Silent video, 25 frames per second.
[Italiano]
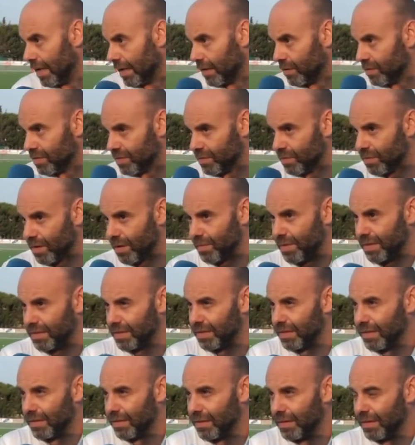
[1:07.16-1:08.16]
ecco,
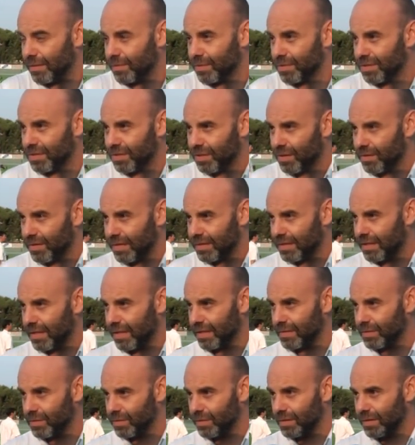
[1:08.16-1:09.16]
sicuramente possiamo
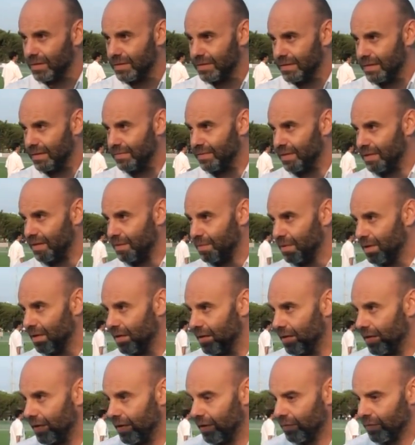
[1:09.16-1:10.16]
vantare il Selva dei
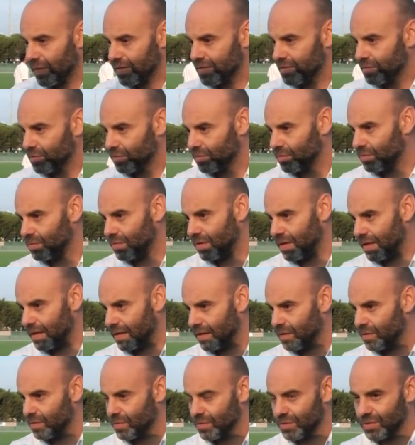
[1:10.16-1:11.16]
Pini che è una struttura
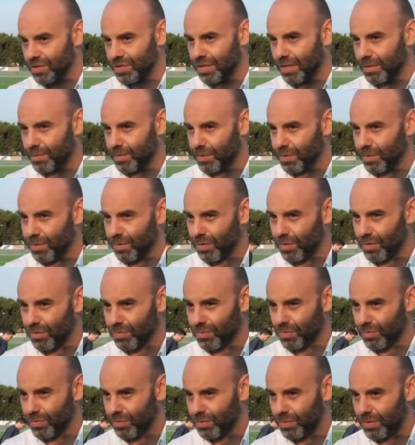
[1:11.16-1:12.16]
che
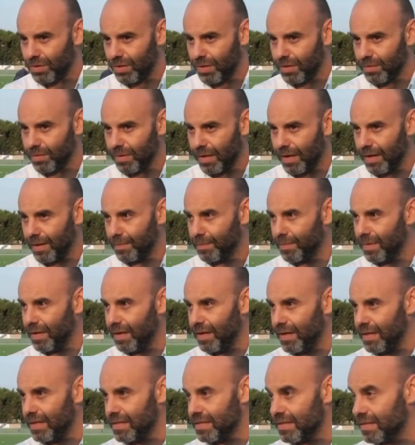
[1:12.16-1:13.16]
conosciamo tutti per la
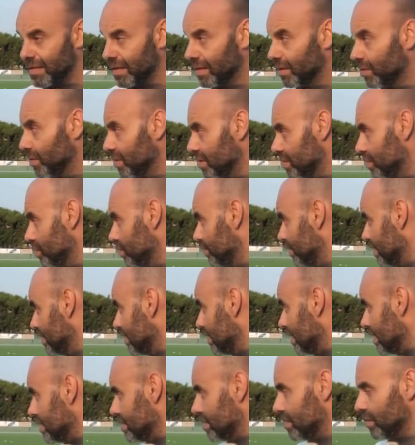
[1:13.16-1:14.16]
bellezza e questo
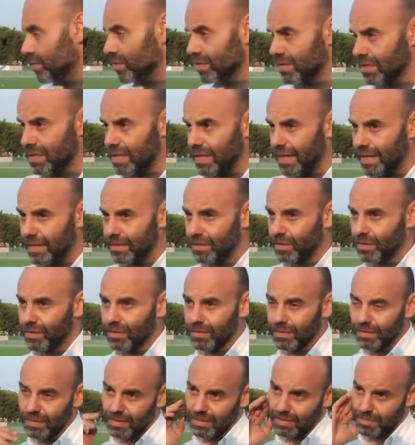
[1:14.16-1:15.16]
fantastico
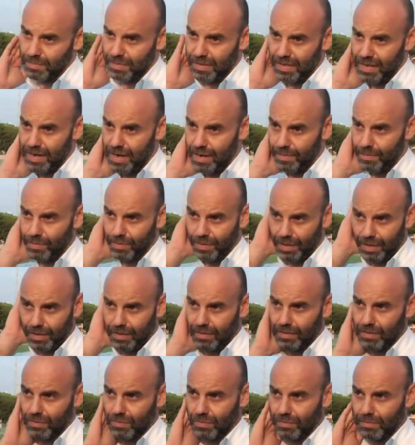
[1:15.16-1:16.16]
stadio, eh, speriamo
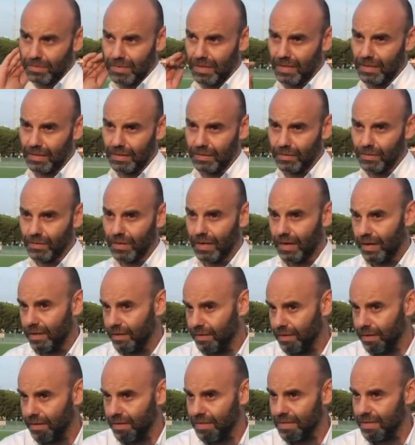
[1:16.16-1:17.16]
che insomma ora
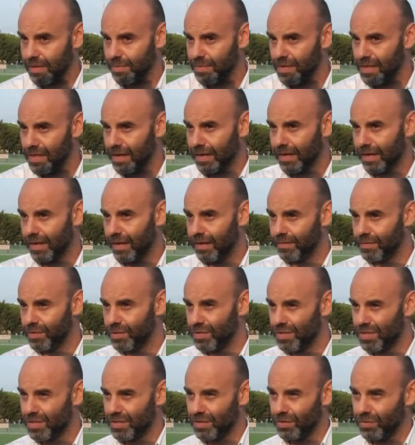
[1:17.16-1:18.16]
sapete anche le
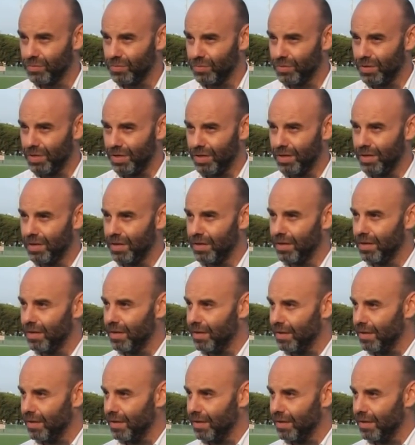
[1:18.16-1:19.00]
vicissitudini